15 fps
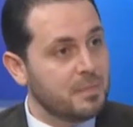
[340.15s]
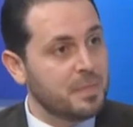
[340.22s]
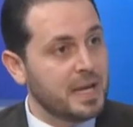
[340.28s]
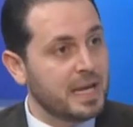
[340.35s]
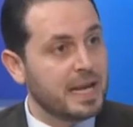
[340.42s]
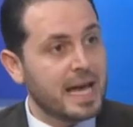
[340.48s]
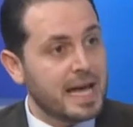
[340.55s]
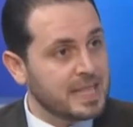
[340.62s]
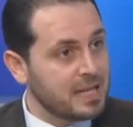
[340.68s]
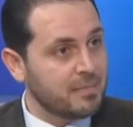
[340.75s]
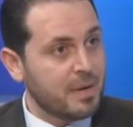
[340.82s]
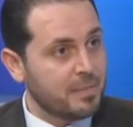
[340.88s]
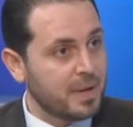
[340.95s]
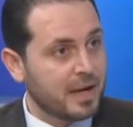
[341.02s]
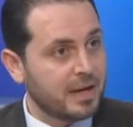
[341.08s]
لهذا
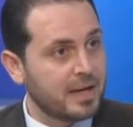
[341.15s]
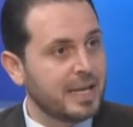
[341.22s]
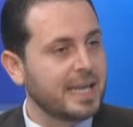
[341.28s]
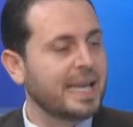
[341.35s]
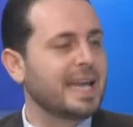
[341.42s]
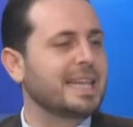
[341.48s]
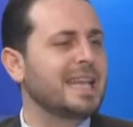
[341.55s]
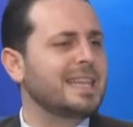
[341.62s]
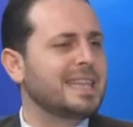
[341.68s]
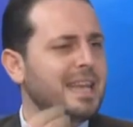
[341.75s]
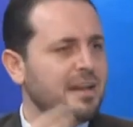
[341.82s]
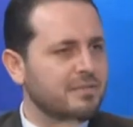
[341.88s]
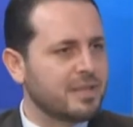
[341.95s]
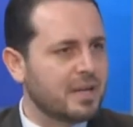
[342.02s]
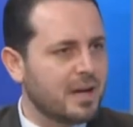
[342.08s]
المبلغ يعني
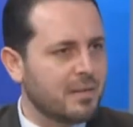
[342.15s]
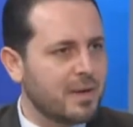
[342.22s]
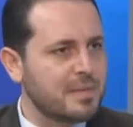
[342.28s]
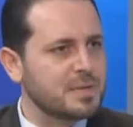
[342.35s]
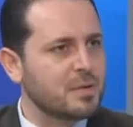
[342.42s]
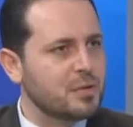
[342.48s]
3000 درهم